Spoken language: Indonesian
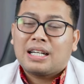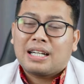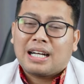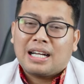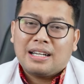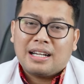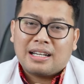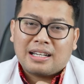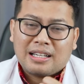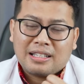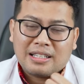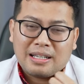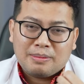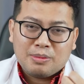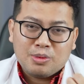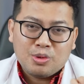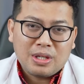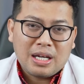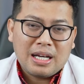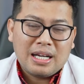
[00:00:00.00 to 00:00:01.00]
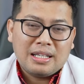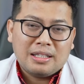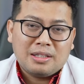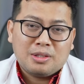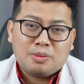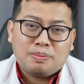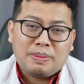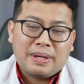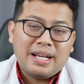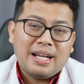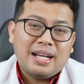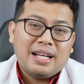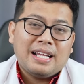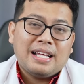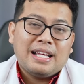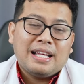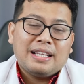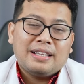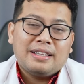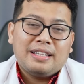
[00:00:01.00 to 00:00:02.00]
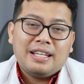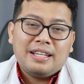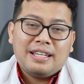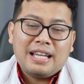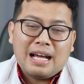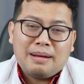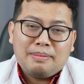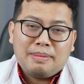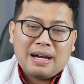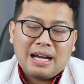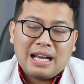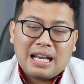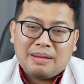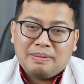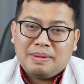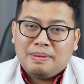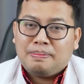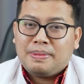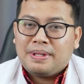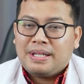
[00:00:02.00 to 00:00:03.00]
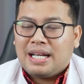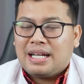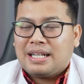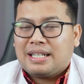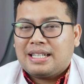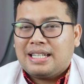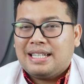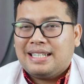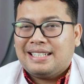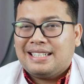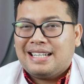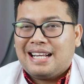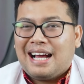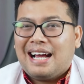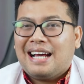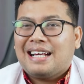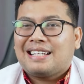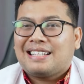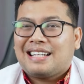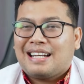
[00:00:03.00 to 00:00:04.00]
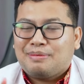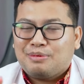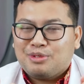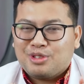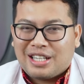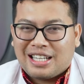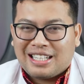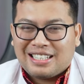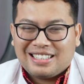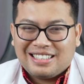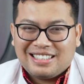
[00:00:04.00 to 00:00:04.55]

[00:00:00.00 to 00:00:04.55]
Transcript: kadar asam urat supaya tidak mengalami penyakit asam urat.